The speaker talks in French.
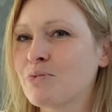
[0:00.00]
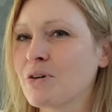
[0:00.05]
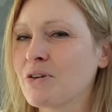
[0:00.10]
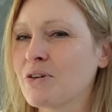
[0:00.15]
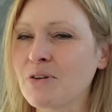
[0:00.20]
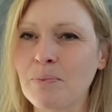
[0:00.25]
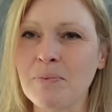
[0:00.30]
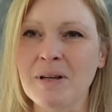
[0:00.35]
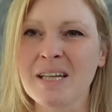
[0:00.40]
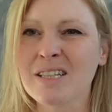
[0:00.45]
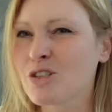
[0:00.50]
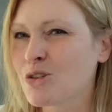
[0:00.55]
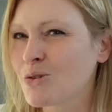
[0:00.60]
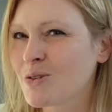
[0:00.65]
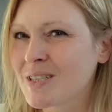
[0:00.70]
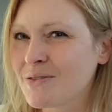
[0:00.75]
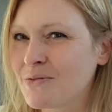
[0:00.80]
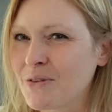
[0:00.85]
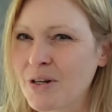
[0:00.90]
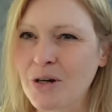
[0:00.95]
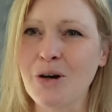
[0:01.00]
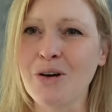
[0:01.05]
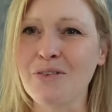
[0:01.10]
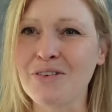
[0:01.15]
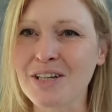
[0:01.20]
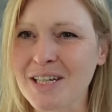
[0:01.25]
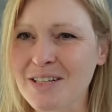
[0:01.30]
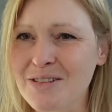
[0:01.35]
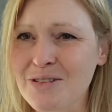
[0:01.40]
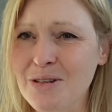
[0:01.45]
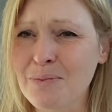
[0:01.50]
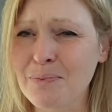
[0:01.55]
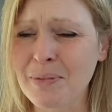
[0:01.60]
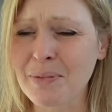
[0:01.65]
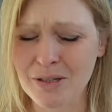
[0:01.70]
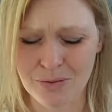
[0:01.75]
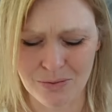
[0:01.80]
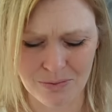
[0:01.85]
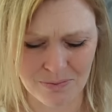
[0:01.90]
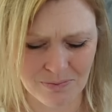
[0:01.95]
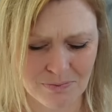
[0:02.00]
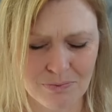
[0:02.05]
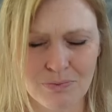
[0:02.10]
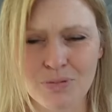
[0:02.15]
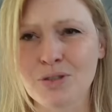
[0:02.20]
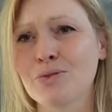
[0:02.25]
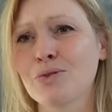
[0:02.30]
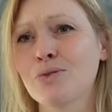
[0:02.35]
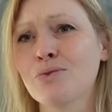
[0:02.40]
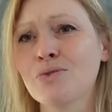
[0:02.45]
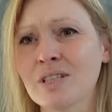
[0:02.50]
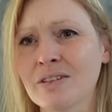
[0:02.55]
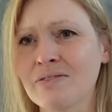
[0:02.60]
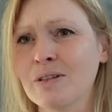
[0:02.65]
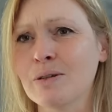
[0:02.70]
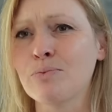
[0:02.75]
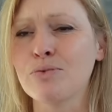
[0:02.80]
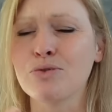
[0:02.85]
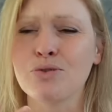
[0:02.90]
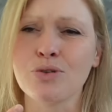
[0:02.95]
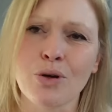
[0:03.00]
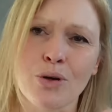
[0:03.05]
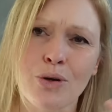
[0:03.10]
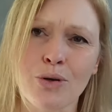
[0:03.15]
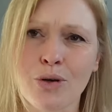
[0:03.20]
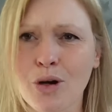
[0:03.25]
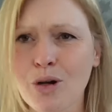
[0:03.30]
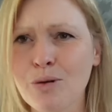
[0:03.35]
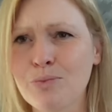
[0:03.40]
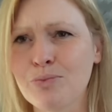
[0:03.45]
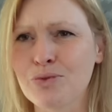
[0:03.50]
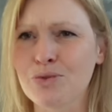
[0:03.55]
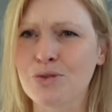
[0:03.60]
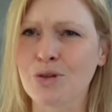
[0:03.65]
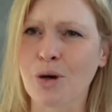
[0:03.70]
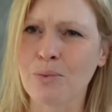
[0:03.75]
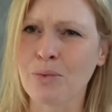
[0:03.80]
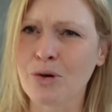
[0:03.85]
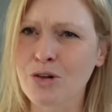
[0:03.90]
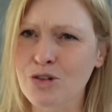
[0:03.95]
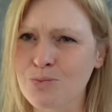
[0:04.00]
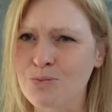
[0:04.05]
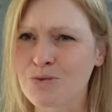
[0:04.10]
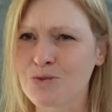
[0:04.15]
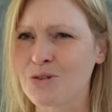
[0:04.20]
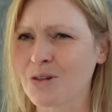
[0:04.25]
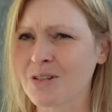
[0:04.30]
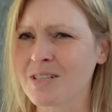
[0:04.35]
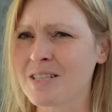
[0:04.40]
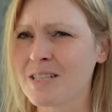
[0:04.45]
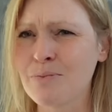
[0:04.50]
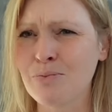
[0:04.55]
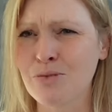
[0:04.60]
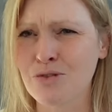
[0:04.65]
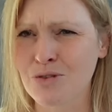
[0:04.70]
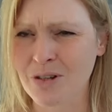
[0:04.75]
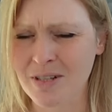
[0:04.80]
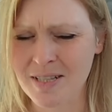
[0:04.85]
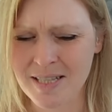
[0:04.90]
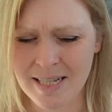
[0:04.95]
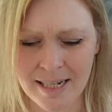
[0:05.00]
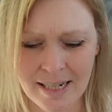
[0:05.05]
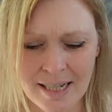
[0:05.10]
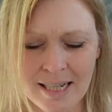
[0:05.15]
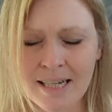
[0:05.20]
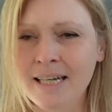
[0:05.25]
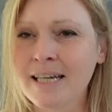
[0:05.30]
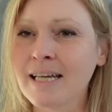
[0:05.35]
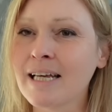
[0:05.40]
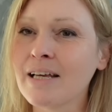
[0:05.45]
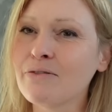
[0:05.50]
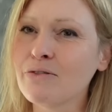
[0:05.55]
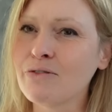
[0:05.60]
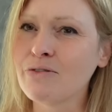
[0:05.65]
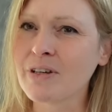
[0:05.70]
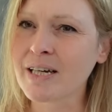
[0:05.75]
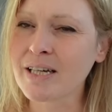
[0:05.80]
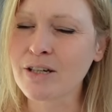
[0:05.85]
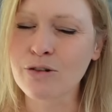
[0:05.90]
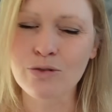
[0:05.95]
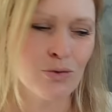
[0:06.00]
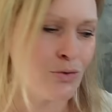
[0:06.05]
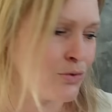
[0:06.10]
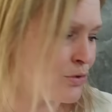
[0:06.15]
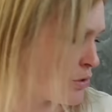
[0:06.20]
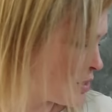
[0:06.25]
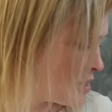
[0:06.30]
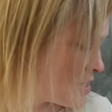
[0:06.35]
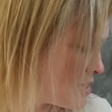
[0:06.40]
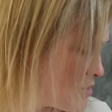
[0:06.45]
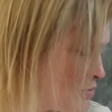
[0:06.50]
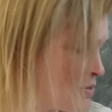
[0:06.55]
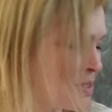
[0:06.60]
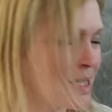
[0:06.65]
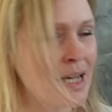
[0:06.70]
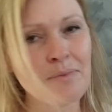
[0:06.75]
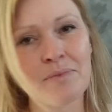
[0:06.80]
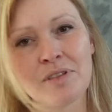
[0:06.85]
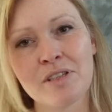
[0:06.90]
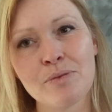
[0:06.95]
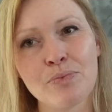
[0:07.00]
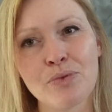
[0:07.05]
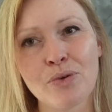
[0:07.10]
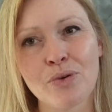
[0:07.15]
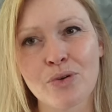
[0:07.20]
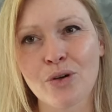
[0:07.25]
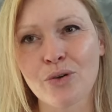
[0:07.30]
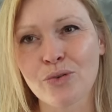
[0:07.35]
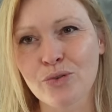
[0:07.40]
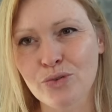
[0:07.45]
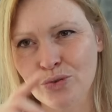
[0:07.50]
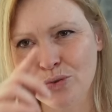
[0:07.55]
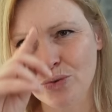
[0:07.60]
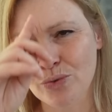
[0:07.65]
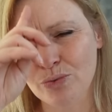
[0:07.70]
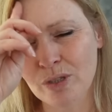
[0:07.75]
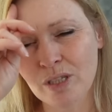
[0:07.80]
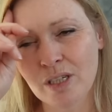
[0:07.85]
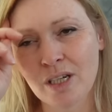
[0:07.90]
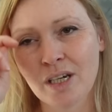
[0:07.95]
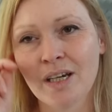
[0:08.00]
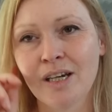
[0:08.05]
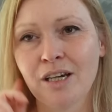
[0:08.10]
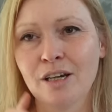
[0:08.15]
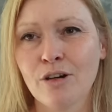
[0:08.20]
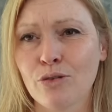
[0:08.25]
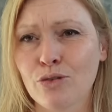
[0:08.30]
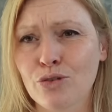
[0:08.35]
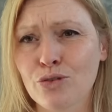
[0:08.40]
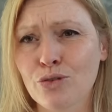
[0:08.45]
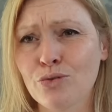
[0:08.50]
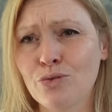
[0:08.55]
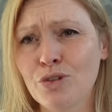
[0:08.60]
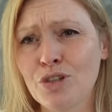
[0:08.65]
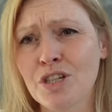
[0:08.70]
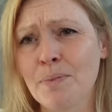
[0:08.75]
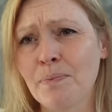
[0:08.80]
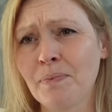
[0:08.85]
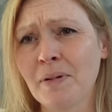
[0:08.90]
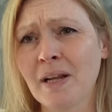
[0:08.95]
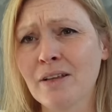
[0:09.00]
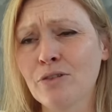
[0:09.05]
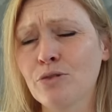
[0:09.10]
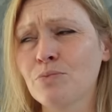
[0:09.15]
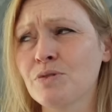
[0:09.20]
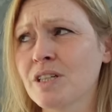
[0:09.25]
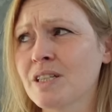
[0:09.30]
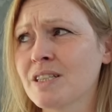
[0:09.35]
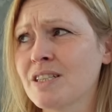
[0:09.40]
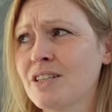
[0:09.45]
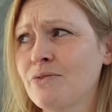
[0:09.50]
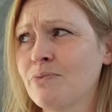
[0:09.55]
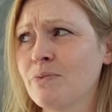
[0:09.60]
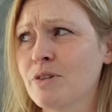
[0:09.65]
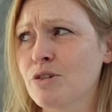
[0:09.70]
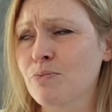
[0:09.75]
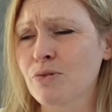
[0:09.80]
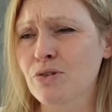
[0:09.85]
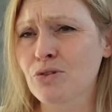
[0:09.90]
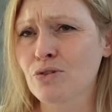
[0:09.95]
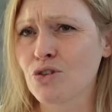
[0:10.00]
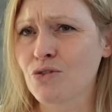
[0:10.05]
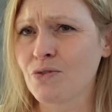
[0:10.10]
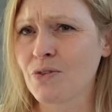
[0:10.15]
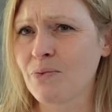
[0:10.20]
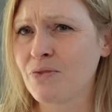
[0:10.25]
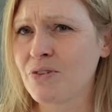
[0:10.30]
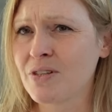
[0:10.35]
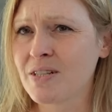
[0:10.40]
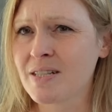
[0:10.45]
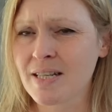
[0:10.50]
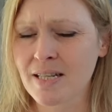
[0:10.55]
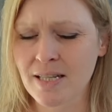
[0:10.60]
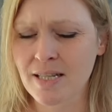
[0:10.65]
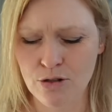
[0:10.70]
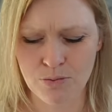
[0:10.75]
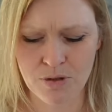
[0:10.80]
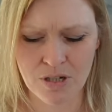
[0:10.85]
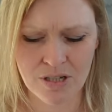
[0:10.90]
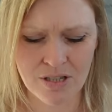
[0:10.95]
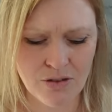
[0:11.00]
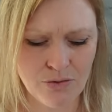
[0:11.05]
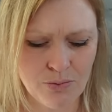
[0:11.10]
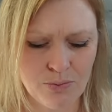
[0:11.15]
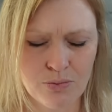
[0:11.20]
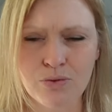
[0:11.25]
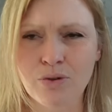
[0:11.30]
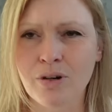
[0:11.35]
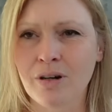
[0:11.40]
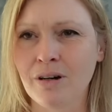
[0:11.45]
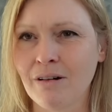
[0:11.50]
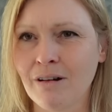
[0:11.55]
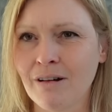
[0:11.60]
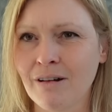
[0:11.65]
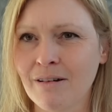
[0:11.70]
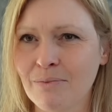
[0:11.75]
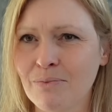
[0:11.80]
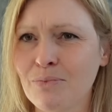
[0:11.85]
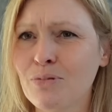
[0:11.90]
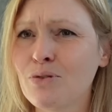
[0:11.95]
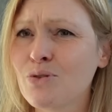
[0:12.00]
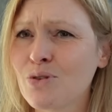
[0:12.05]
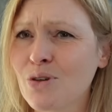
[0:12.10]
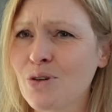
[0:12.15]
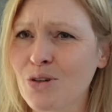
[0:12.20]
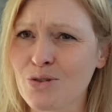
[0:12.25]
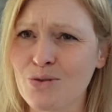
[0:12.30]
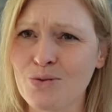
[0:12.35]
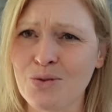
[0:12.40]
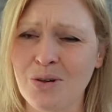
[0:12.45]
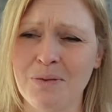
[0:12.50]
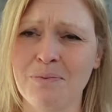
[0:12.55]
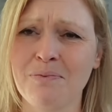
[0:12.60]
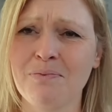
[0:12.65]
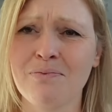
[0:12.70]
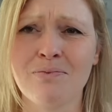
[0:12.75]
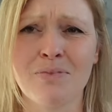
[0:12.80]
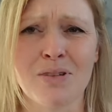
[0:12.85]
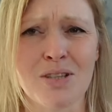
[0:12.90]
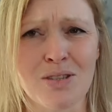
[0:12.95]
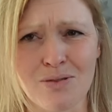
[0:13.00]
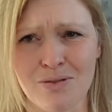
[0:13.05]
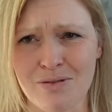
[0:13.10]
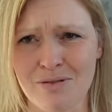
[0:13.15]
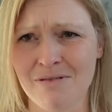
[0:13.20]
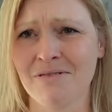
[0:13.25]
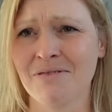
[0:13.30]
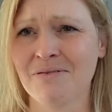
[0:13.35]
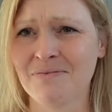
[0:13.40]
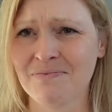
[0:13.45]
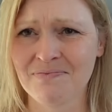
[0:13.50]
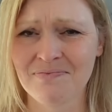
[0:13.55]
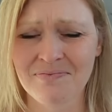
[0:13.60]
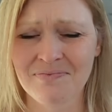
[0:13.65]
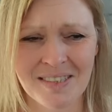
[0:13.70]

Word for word: pouvez faire plein de choses différentes avec un seul patron puisque vous avez plusieurs cols, plusieurs manches, plusieurs ci, plusieurs ça, et vous verrez qu'on en discutera un petit peu encore aujourd'hui. Aujourd'hui, j'ai plein d'objectifs, mais je pense que je vais me fixer des objectifs pour plusieurs jours, parce que